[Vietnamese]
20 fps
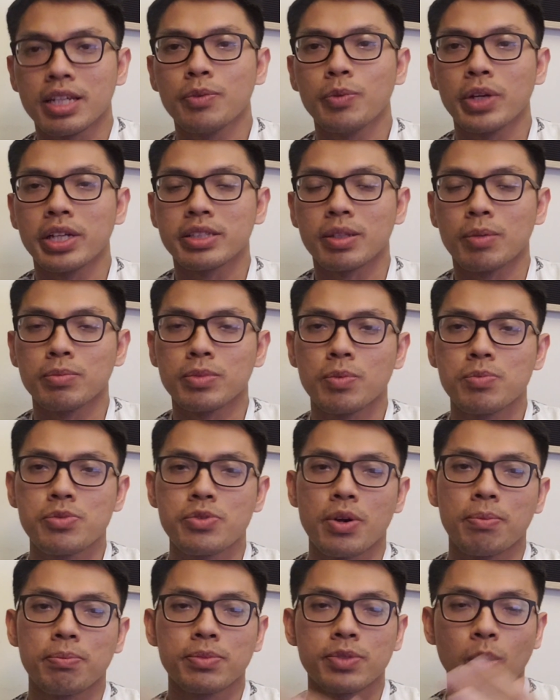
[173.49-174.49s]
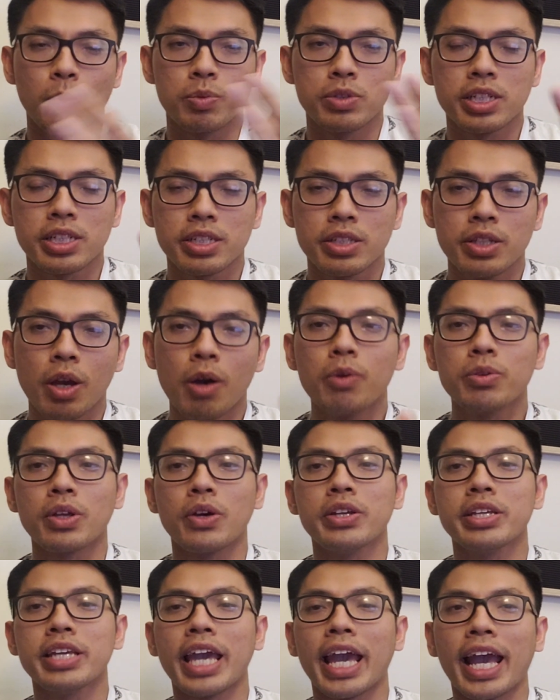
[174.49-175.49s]
chính quyền tổng thống Trump trục xuất vô
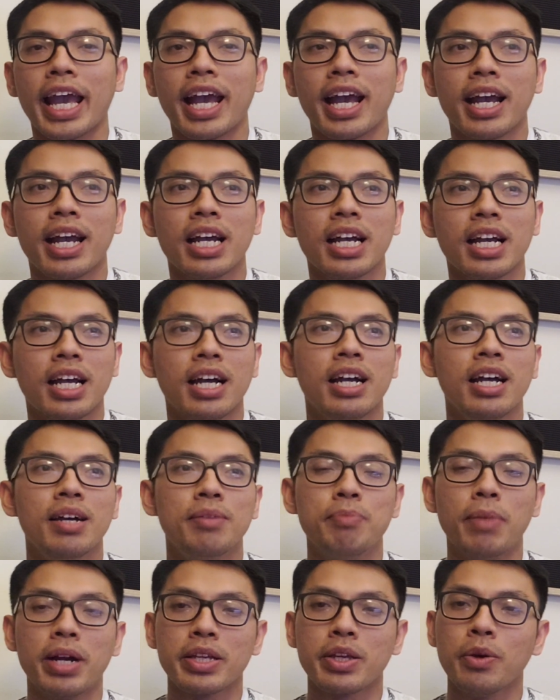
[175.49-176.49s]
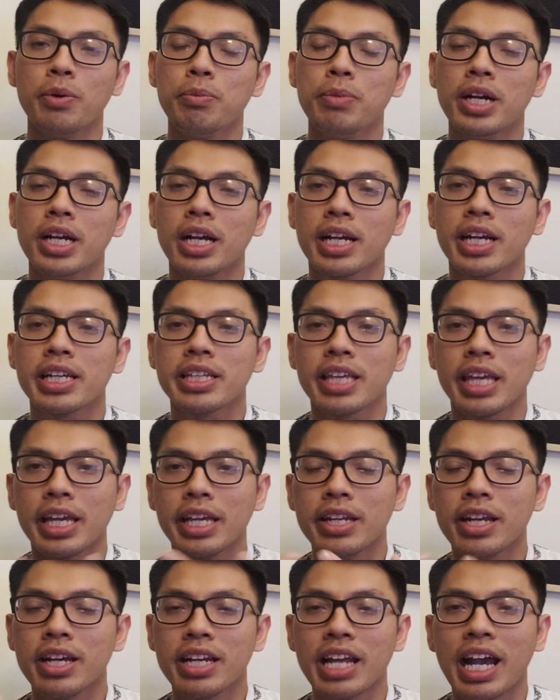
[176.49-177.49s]
tội dạ mặc dù bà cái
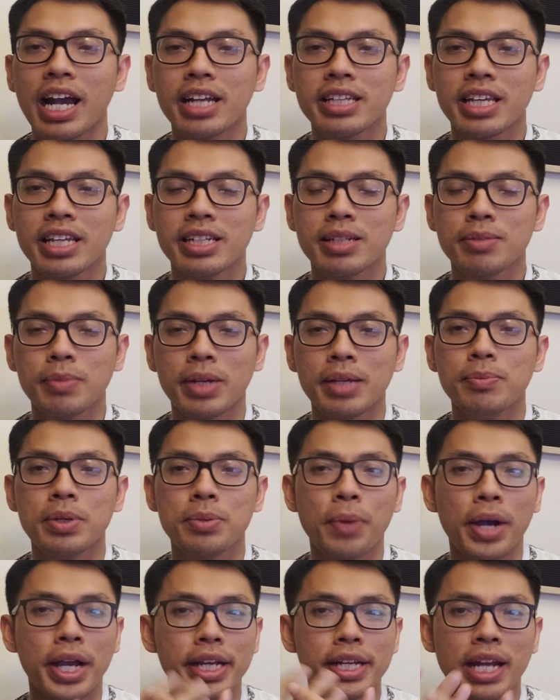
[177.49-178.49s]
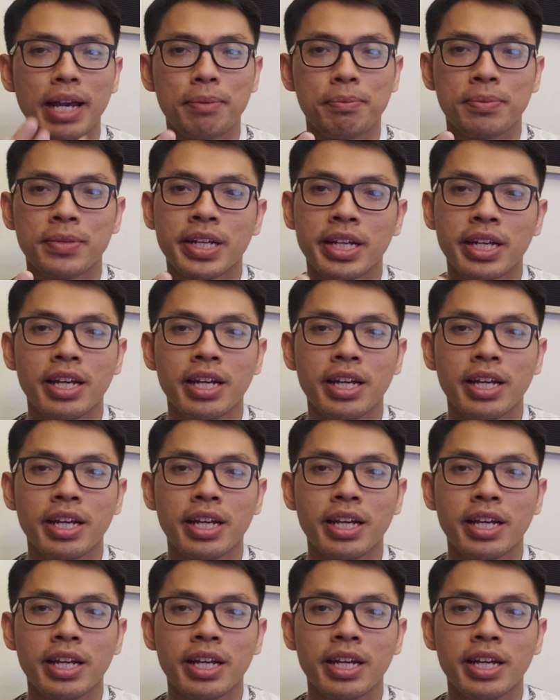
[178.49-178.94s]
chị đó đã ở trên nước Mỹ 17 năm